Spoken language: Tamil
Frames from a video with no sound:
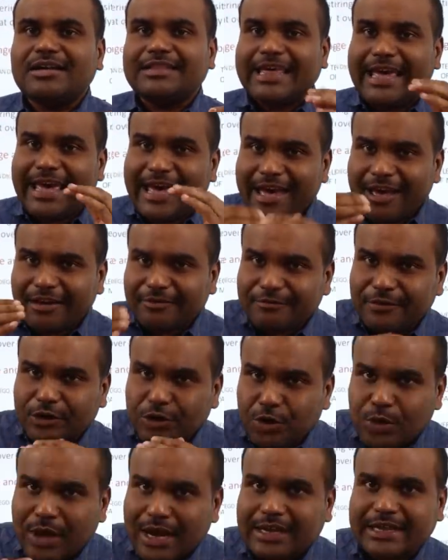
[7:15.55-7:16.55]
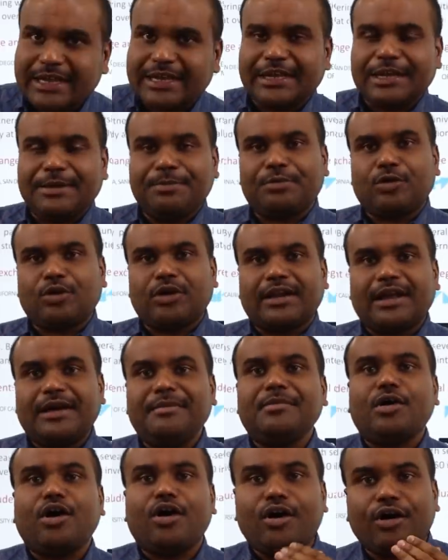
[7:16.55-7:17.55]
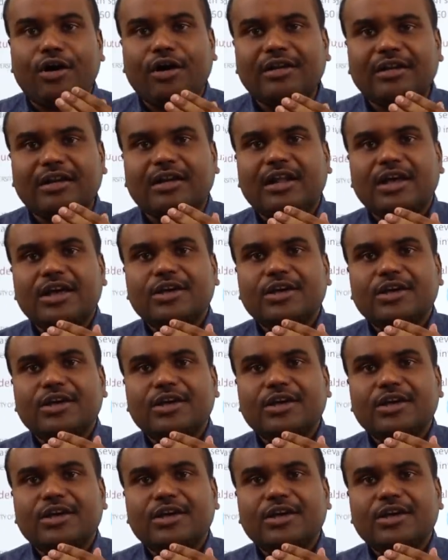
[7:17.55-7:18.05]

தே ஹாவ் டியூவல் டிகிரி ப்ரோக்ராம் ஆர்